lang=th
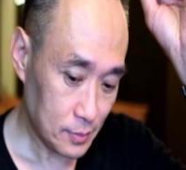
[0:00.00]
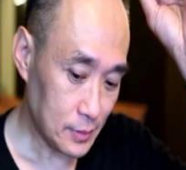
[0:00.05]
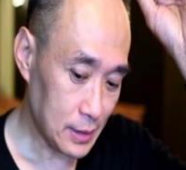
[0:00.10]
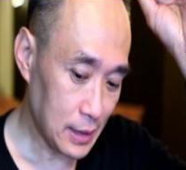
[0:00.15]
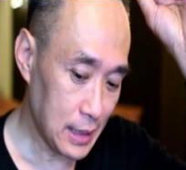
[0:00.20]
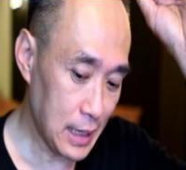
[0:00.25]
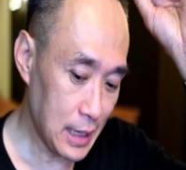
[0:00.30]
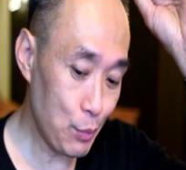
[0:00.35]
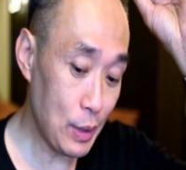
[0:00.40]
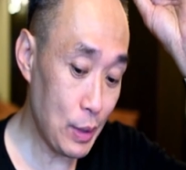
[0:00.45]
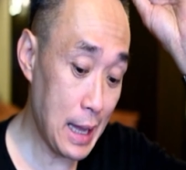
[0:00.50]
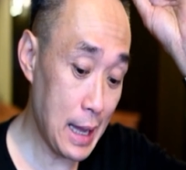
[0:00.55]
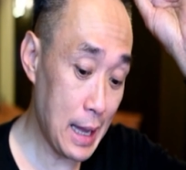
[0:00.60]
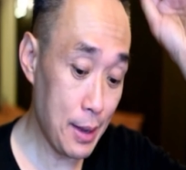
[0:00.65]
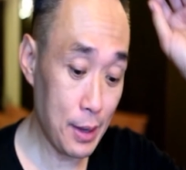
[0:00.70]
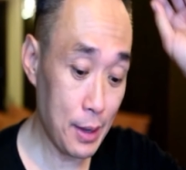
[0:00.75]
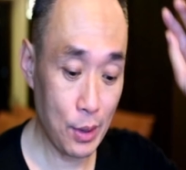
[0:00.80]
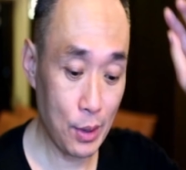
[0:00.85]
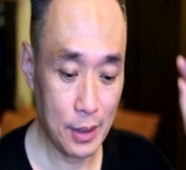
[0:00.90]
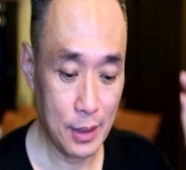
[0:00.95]
งั้นเวลา
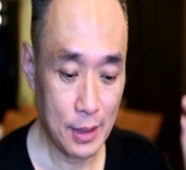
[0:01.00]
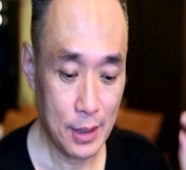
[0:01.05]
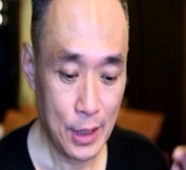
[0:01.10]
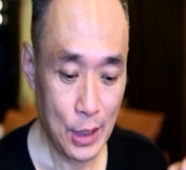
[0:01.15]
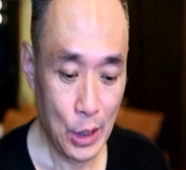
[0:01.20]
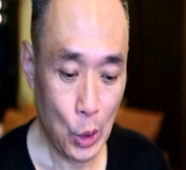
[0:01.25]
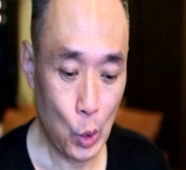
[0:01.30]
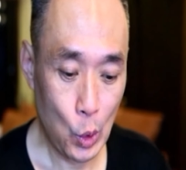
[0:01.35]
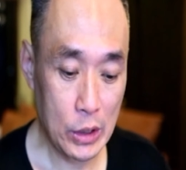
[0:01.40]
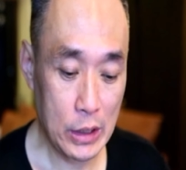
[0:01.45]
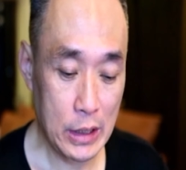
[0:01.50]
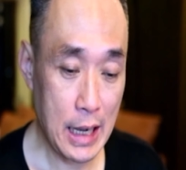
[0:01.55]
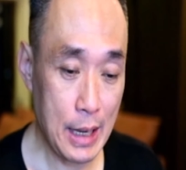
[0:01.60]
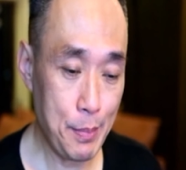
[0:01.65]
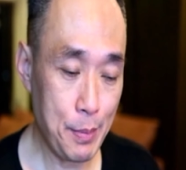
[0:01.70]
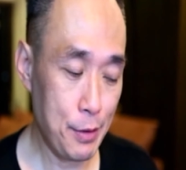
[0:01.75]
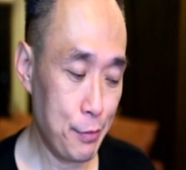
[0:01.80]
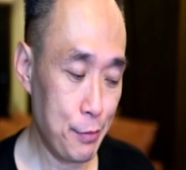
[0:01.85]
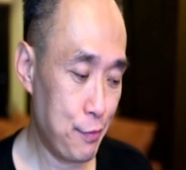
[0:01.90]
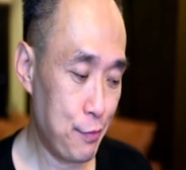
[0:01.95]
คนไข้
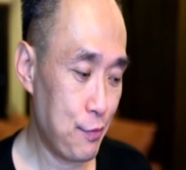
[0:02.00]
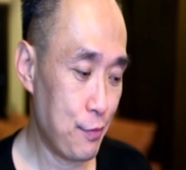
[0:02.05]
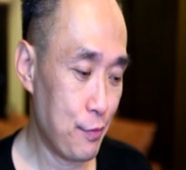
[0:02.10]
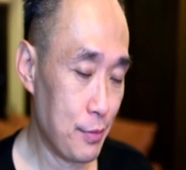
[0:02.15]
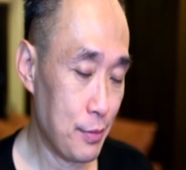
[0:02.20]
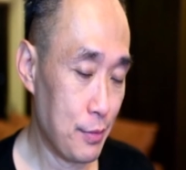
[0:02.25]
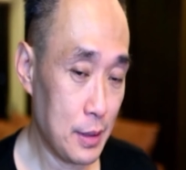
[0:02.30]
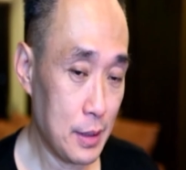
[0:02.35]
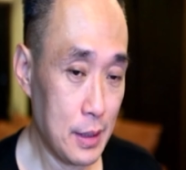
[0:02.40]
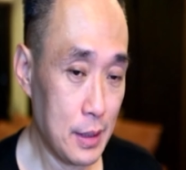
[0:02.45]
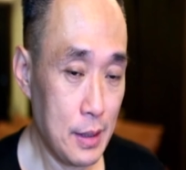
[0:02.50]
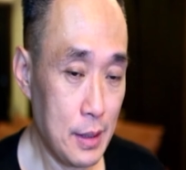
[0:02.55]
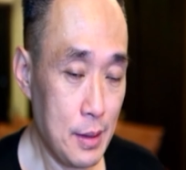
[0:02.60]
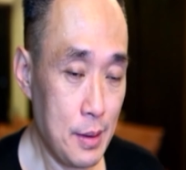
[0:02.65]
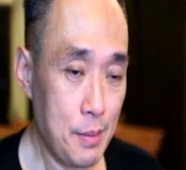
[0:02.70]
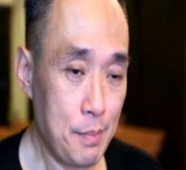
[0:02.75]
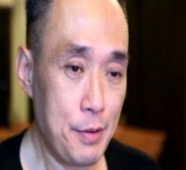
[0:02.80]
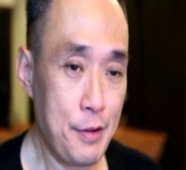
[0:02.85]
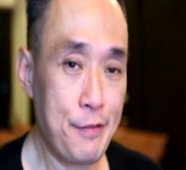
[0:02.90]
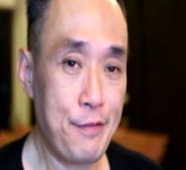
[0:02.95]

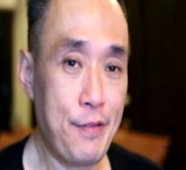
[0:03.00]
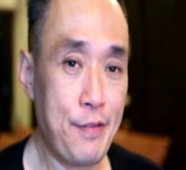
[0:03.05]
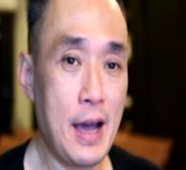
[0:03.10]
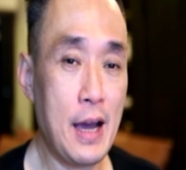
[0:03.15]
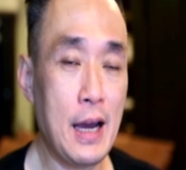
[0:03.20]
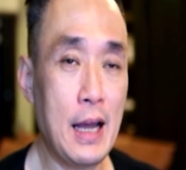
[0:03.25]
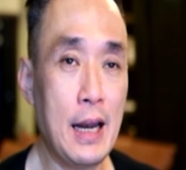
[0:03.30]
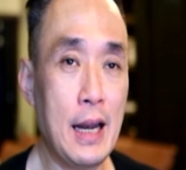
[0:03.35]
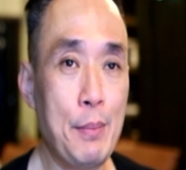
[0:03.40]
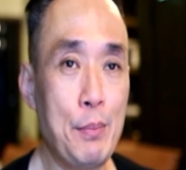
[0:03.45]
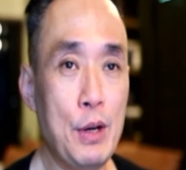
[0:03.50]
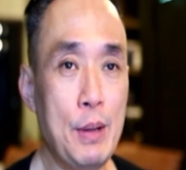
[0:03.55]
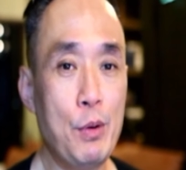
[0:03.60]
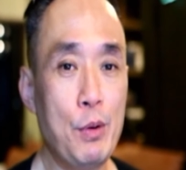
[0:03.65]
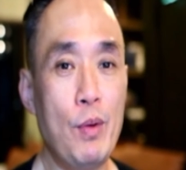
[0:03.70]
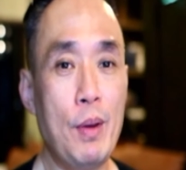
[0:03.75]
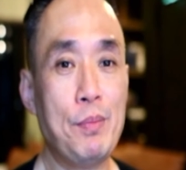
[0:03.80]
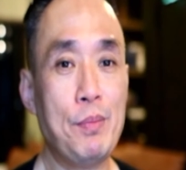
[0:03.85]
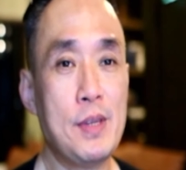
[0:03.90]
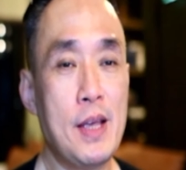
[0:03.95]
ไปฟังอะไรบนนี้มัน
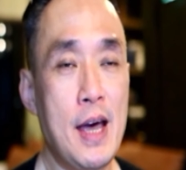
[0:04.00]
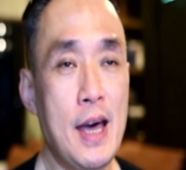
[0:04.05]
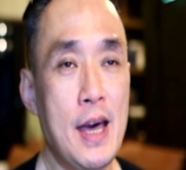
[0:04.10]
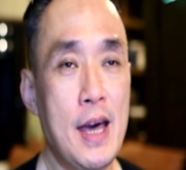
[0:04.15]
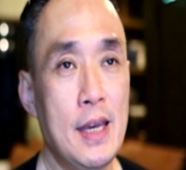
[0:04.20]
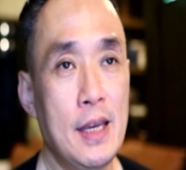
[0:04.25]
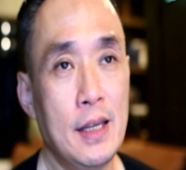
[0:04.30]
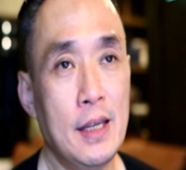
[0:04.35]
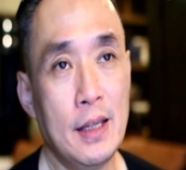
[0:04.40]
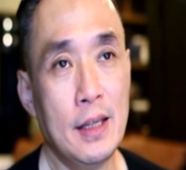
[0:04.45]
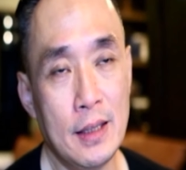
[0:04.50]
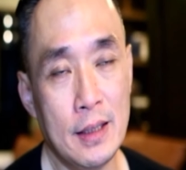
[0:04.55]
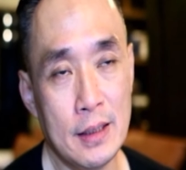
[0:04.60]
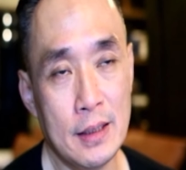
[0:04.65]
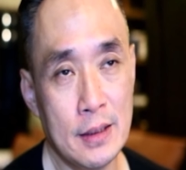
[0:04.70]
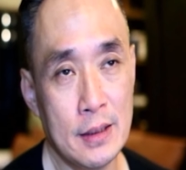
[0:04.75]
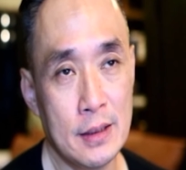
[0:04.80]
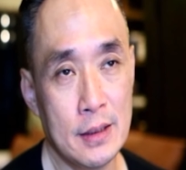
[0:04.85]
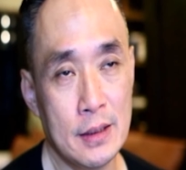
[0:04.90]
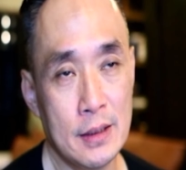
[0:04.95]
เว็บไซต์ห
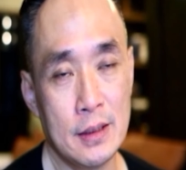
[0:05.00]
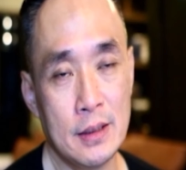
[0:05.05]
รือ